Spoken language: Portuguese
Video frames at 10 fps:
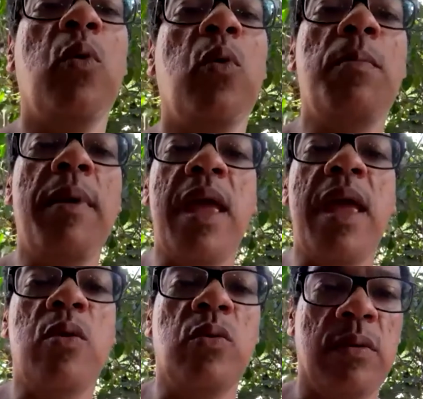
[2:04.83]
o
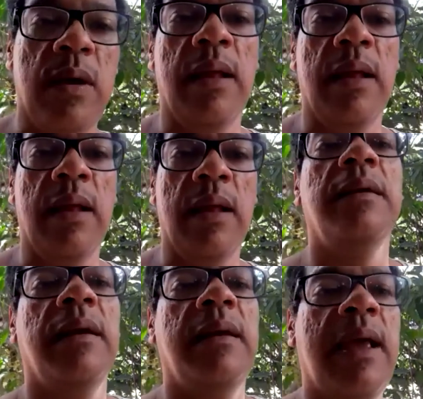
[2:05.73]
meio ali. Em
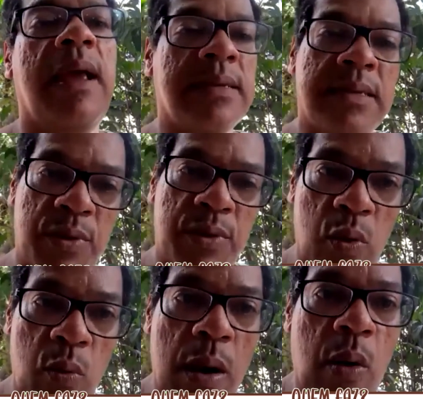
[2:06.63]
casa sempre tinha alguma
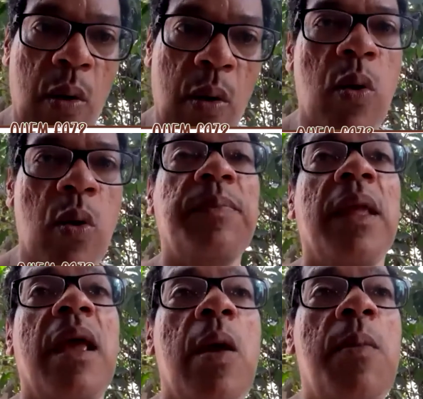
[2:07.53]
coisa. Eu me
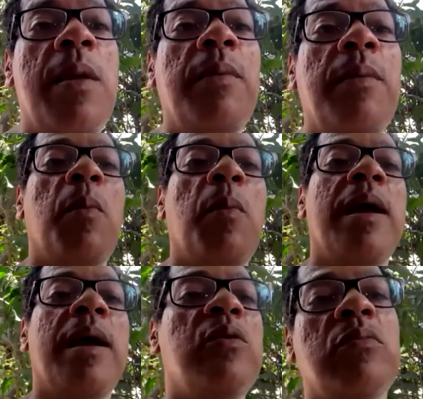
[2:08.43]
lembro que meu pai tinha
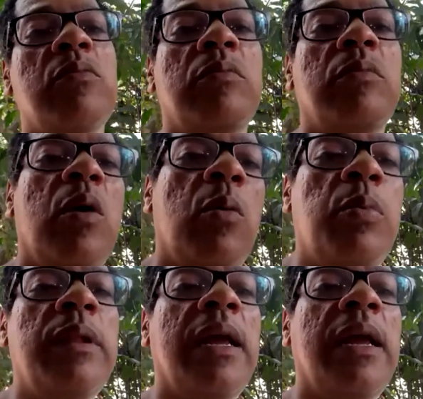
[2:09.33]
um
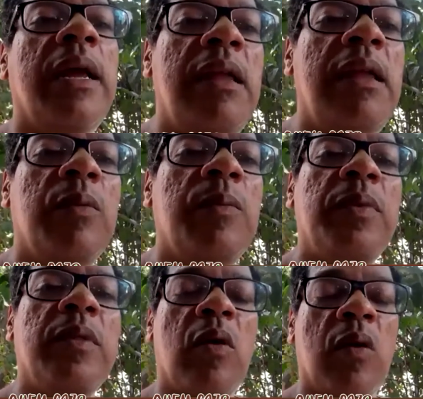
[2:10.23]
bonequinho
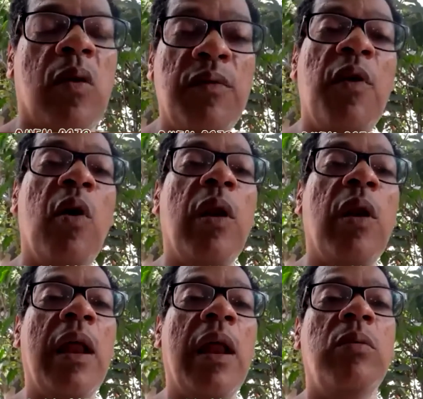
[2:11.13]
tocando violão,
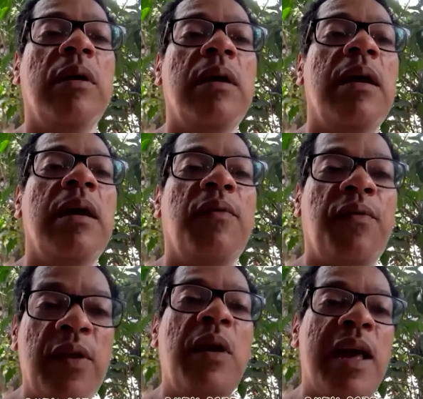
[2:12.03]
feito em
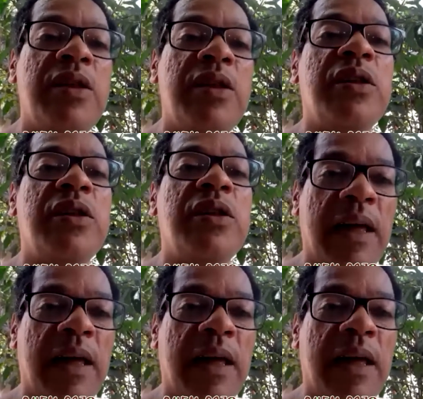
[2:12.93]
argila,